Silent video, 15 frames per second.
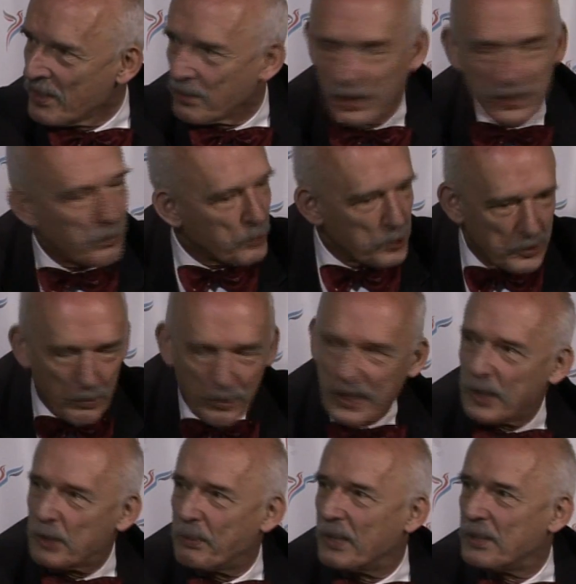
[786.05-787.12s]
Jest niemożliwe, bo
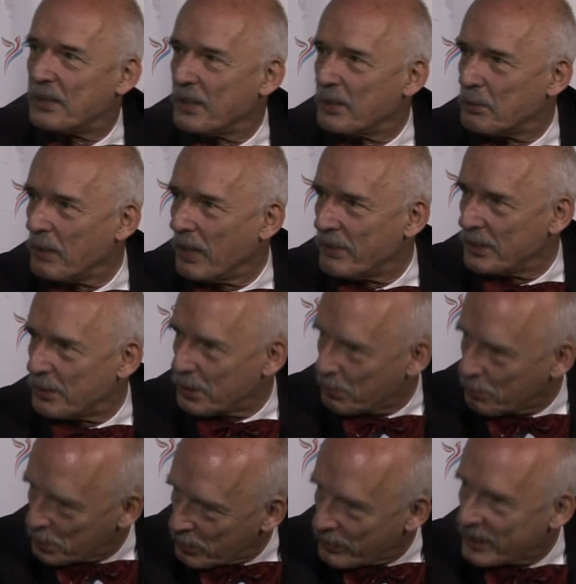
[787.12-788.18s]
kara śmierci jest zła, więc to się
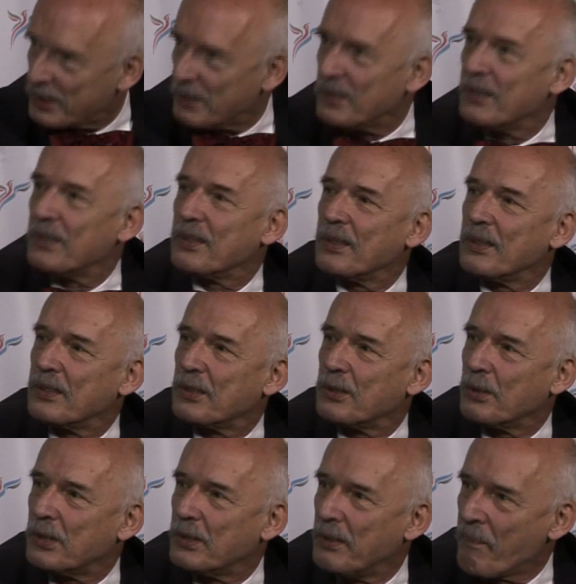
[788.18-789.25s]
usuwa z, z
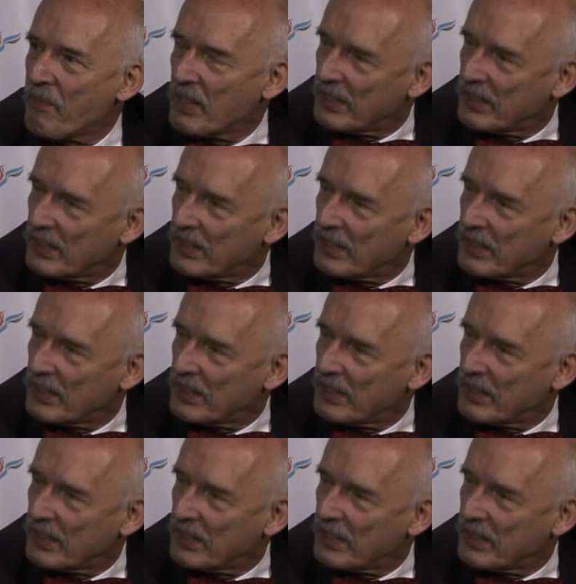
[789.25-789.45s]
książki.